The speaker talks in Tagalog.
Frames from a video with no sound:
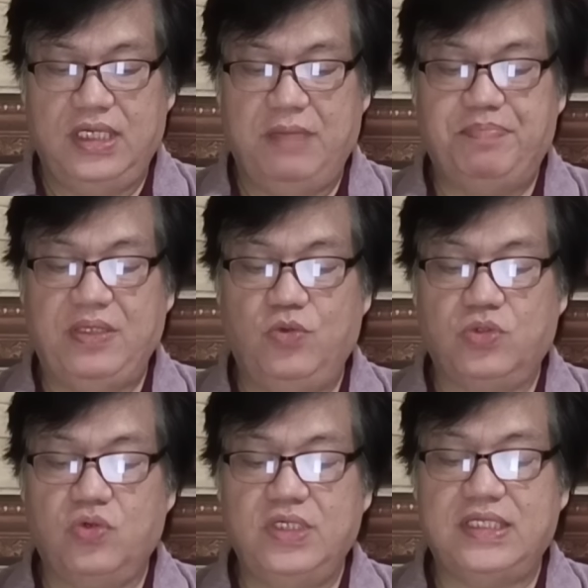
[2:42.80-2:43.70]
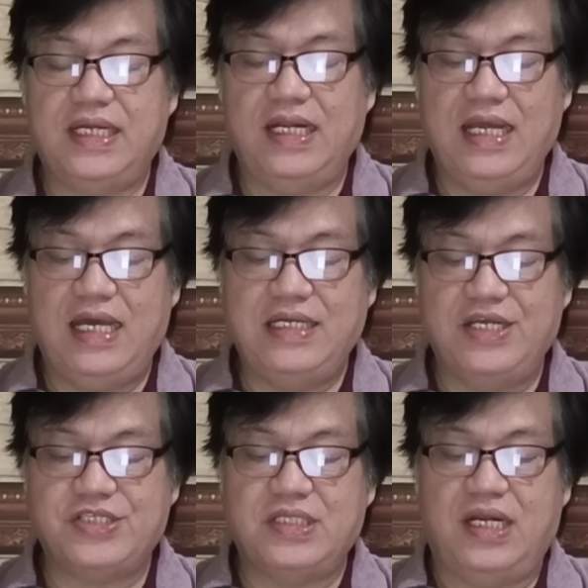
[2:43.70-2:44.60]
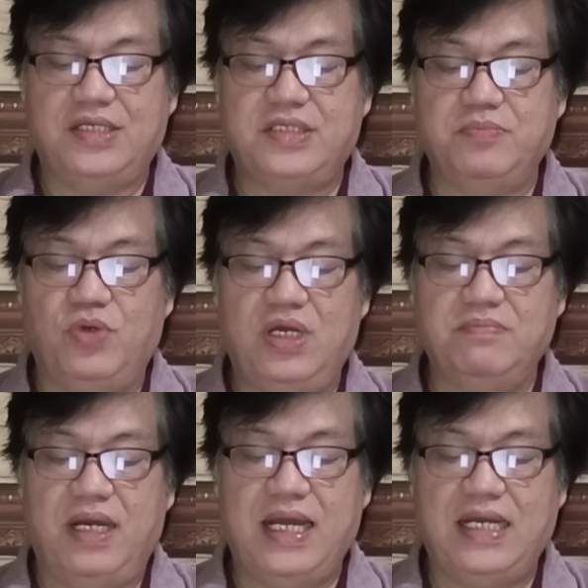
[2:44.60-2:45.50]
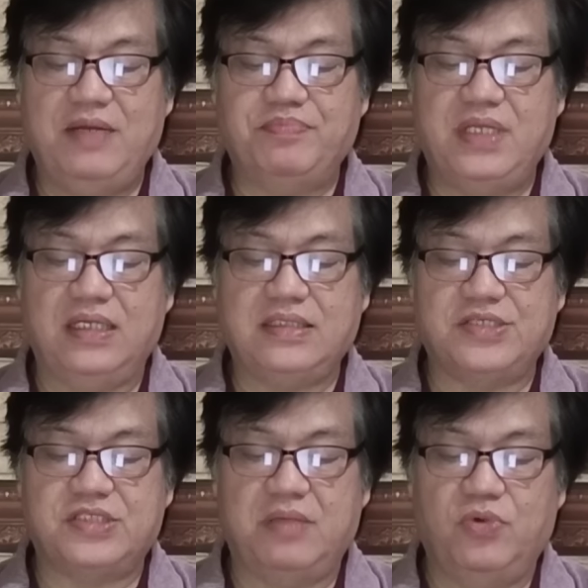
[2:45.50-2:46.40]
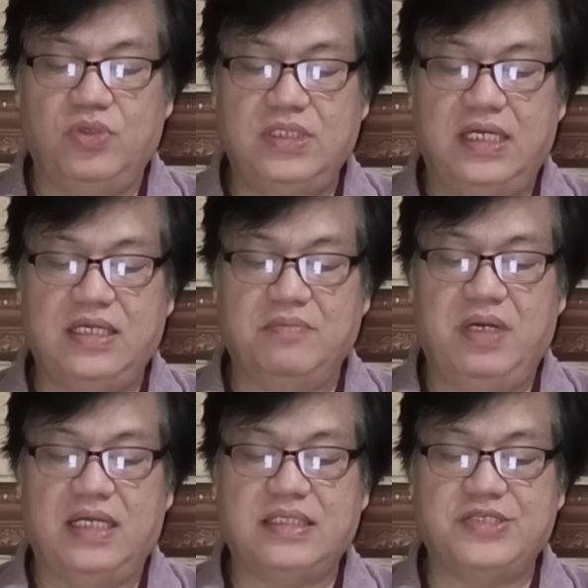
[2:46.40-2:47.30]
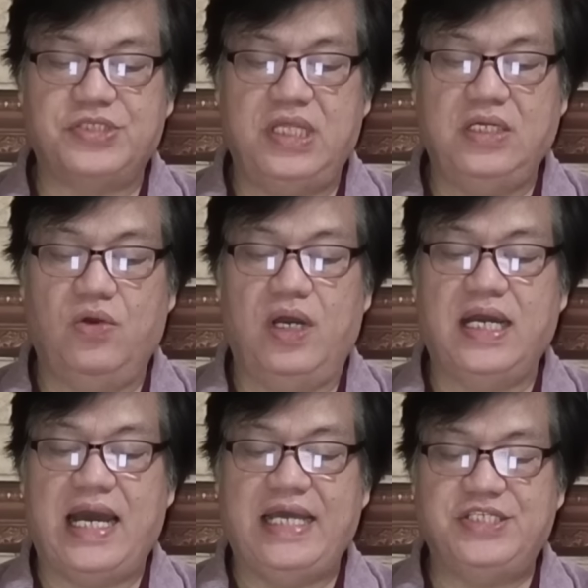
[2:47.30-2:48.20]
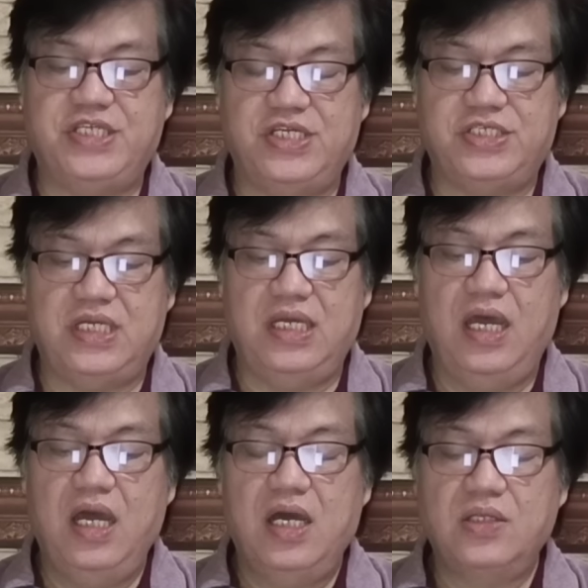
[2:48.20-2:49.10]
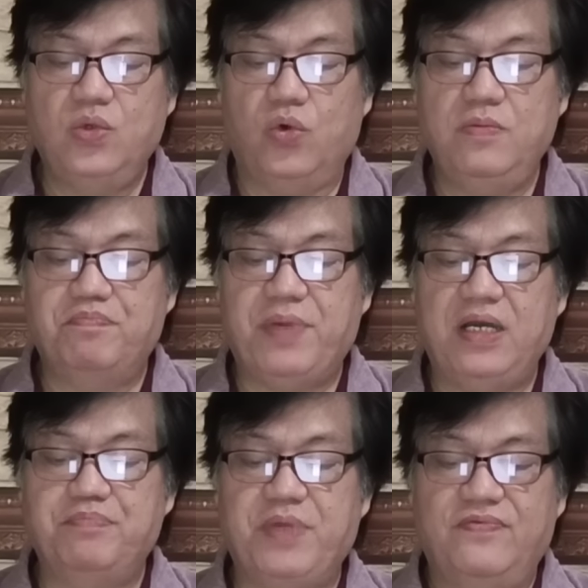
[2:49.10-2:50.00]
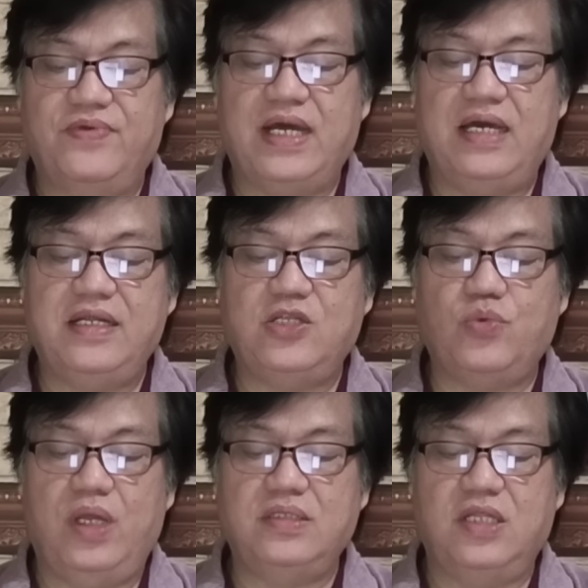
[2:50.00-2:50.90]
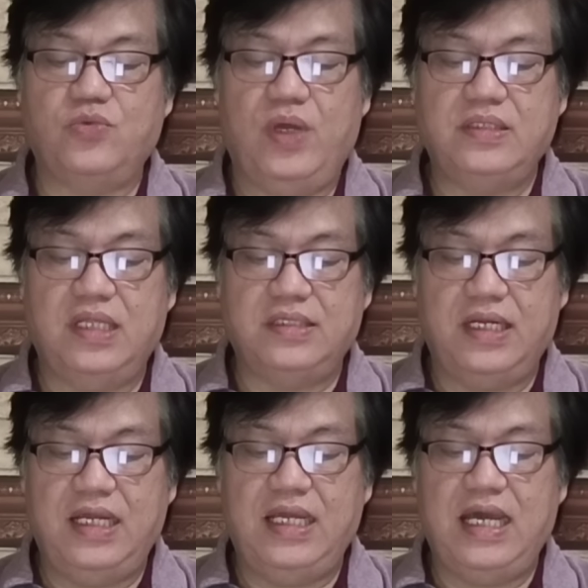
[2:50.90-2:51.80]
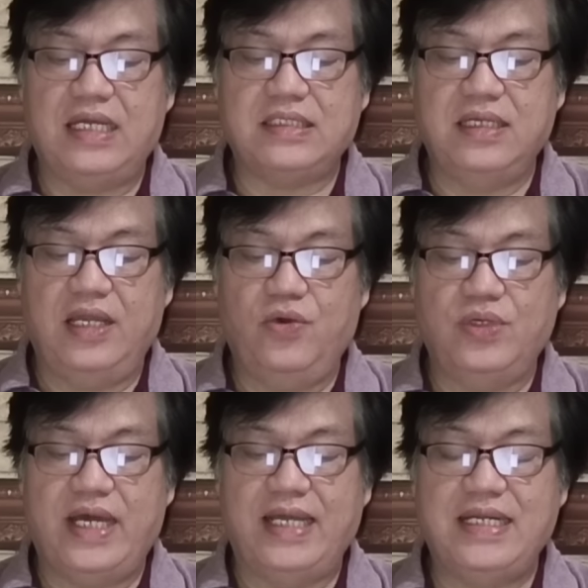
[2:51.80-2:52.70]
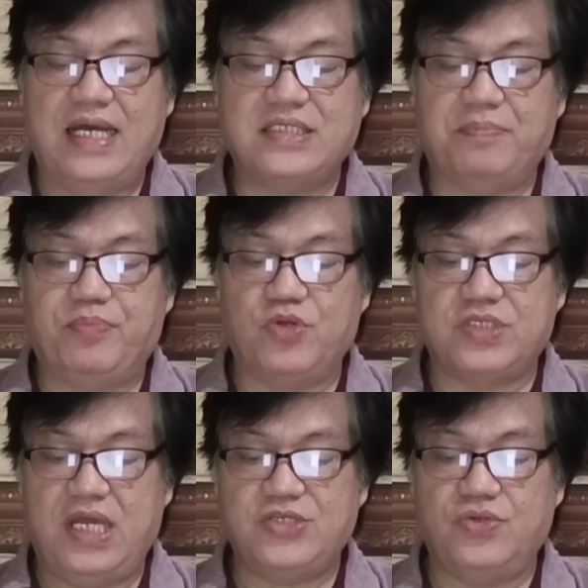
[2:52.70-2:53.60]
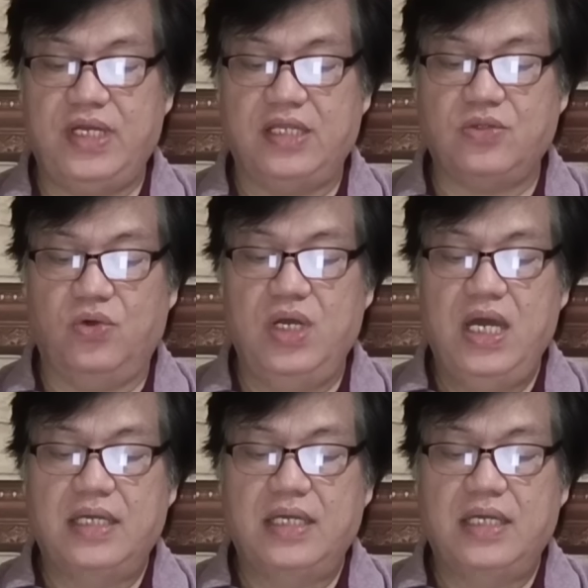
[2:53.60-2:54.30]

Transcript: Ipinunto ni Trillanes na nagsimulang mangalap ng testimonya ng mga testigo ang ICC noon pang February 2023 at ngayon ay nasa proseso na ito